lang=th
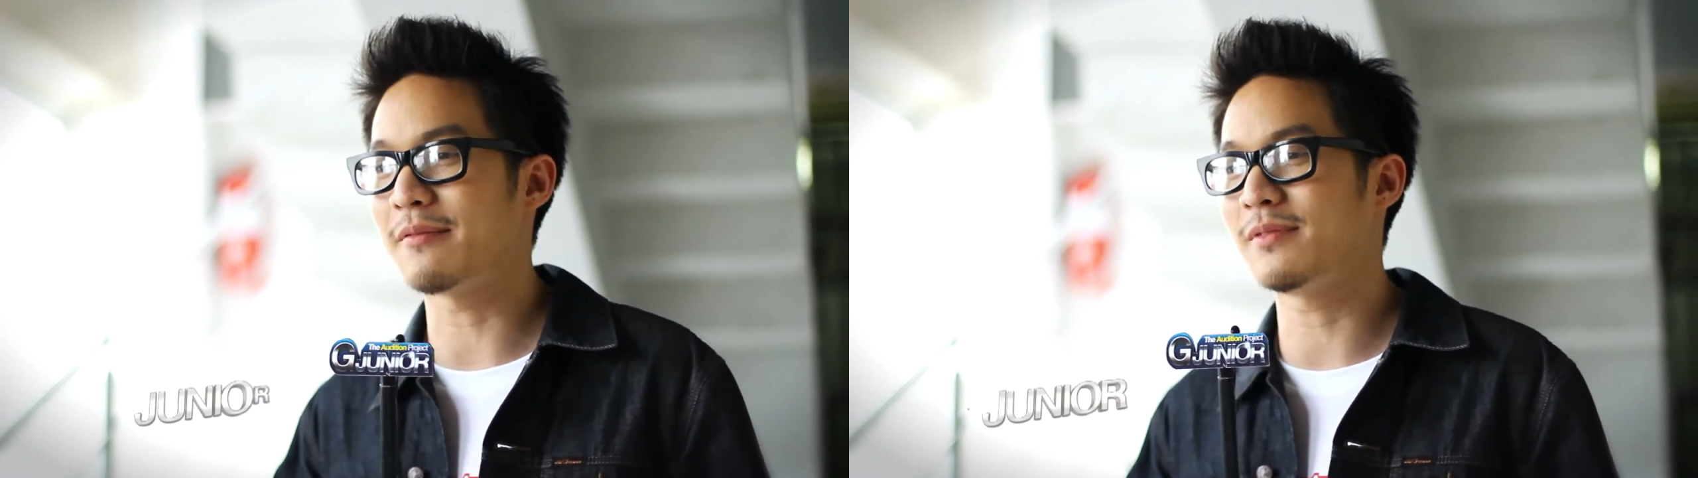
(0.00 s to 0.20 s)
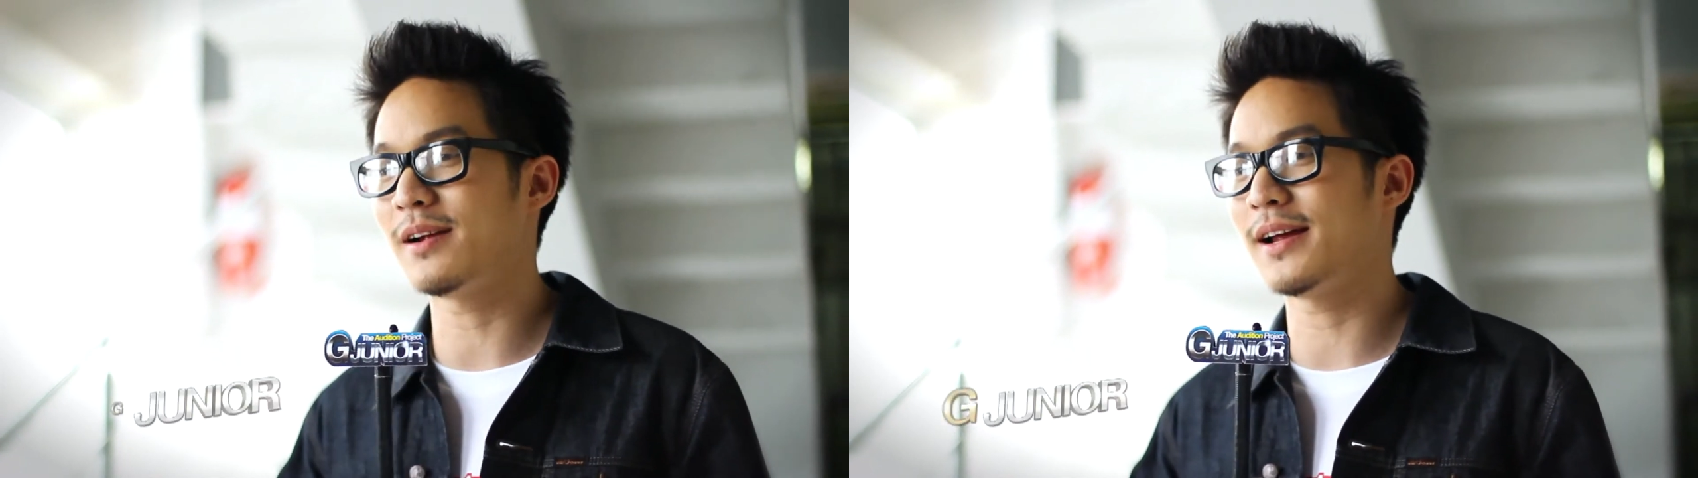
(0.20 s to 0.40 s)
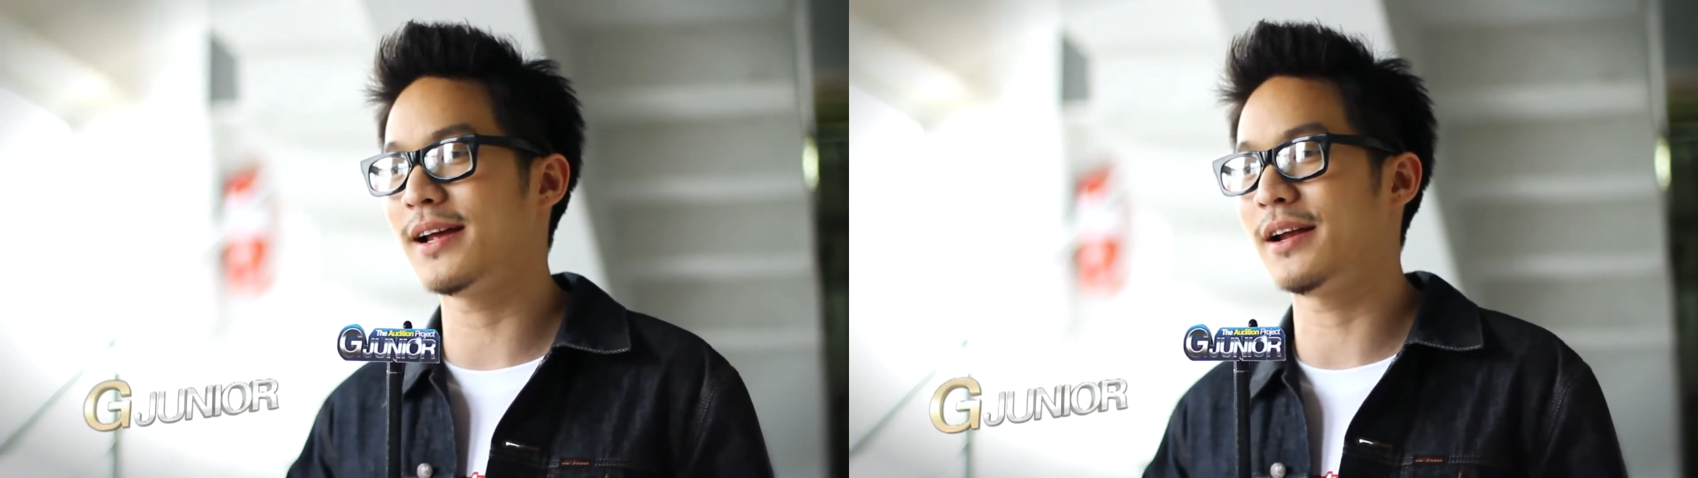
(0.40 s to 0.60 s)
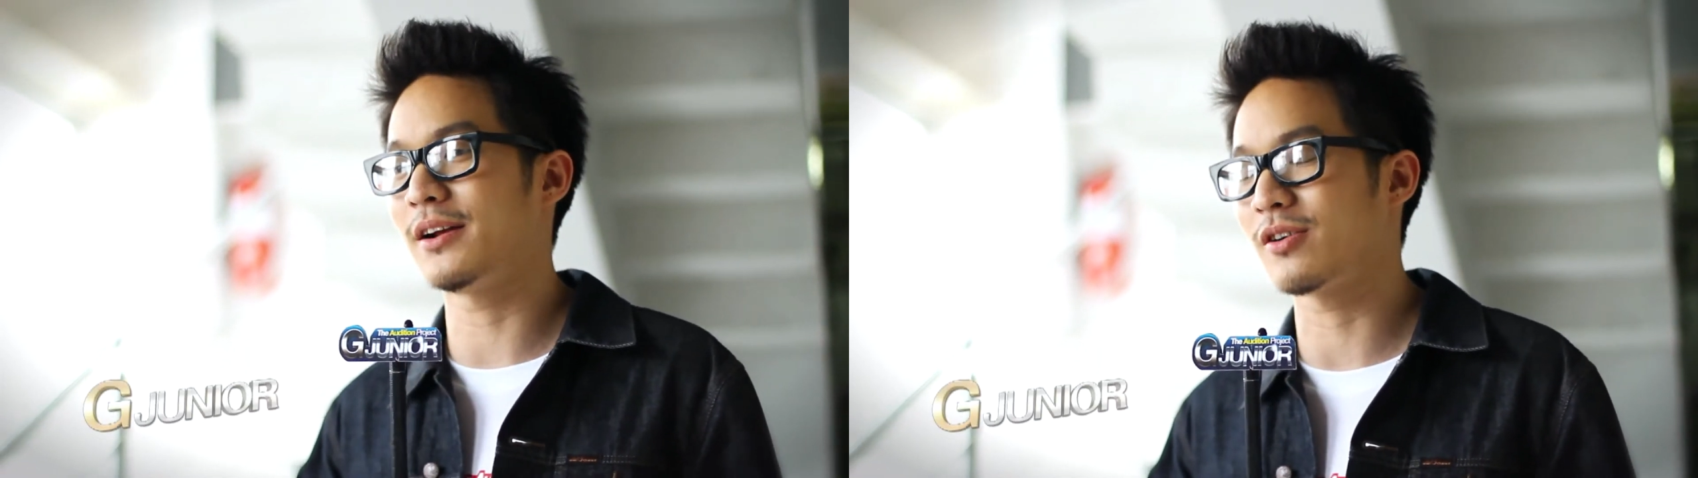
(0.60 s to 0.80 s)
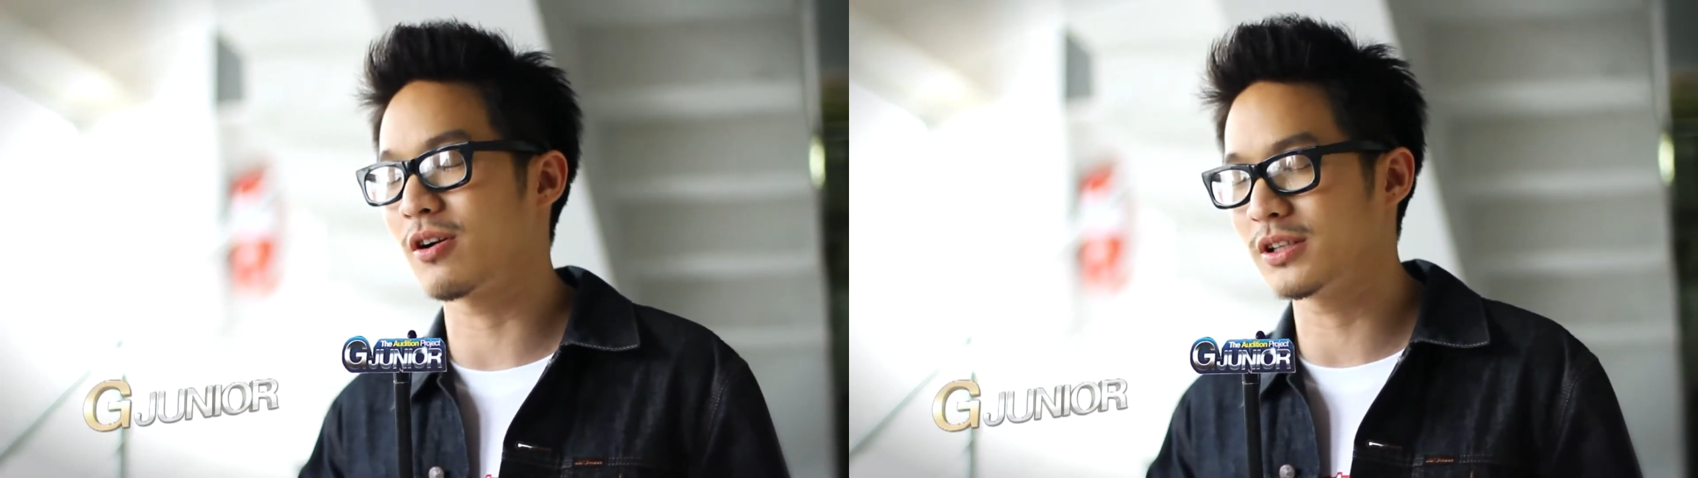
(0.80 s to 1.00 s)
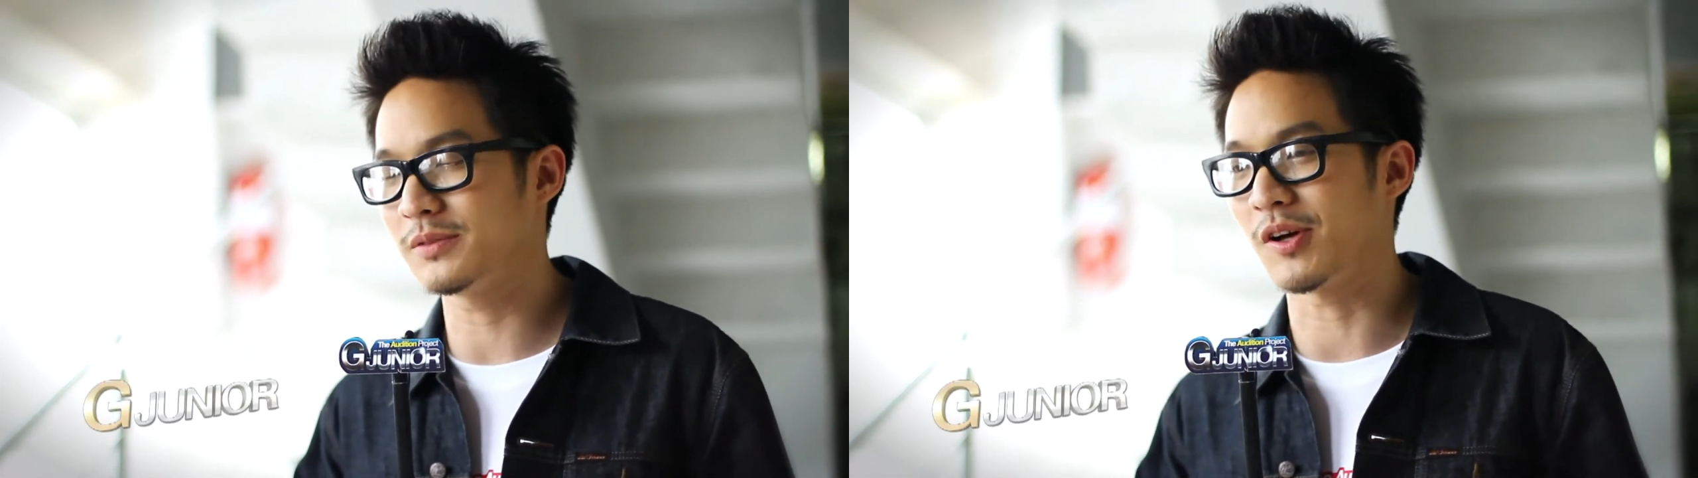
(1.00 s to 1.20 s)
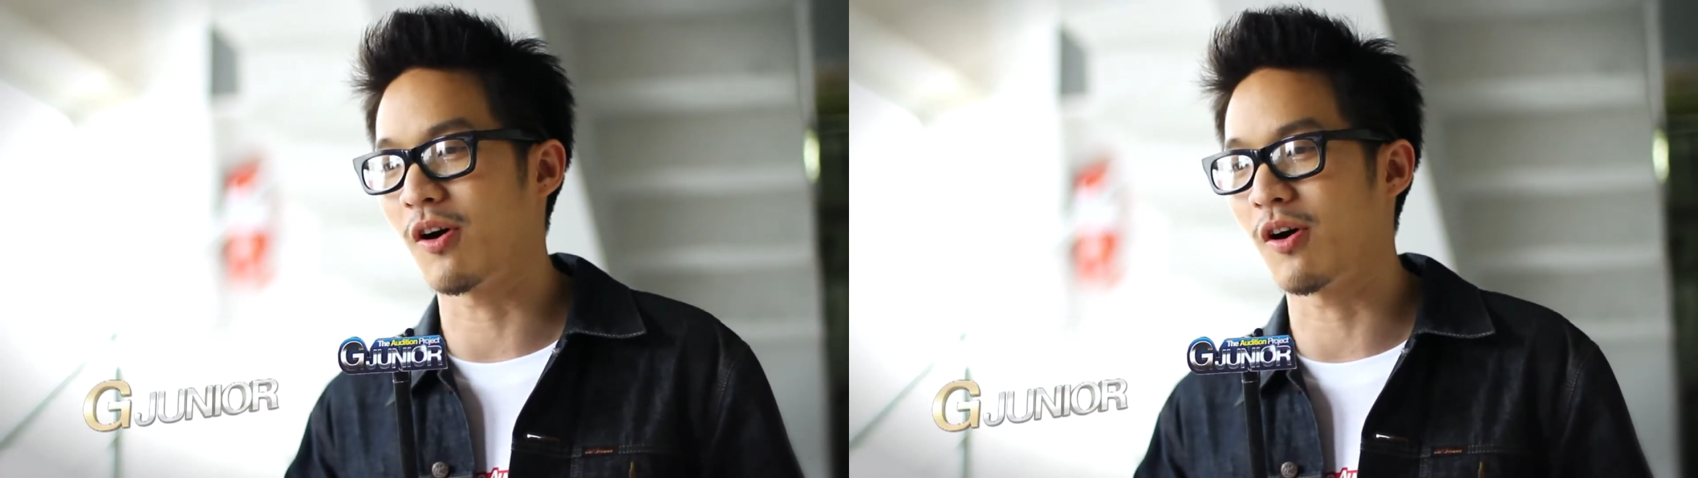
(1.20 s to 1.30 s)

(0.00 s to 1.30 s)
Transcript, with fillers: นำนะฮะ น้องๆทั้